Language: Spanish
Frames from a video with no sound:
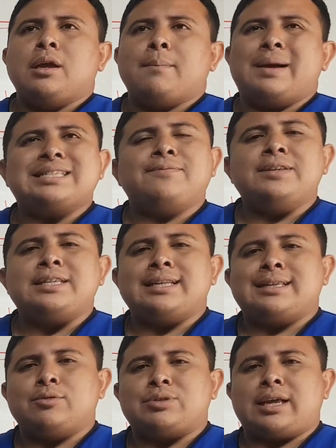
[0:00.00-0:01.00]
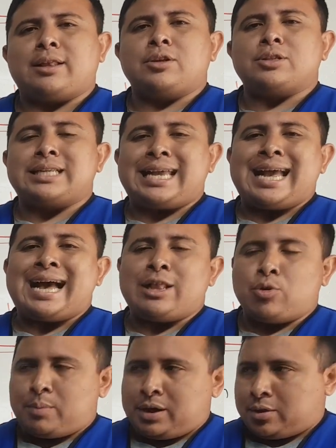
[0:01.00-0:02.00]
más eficiente usarlos de
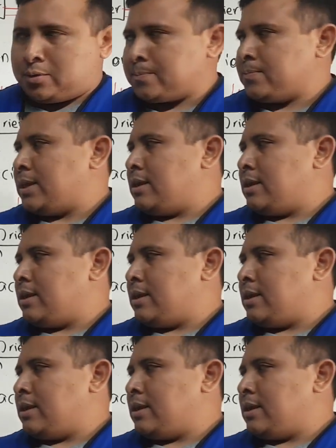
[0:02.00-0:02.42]
aluminio.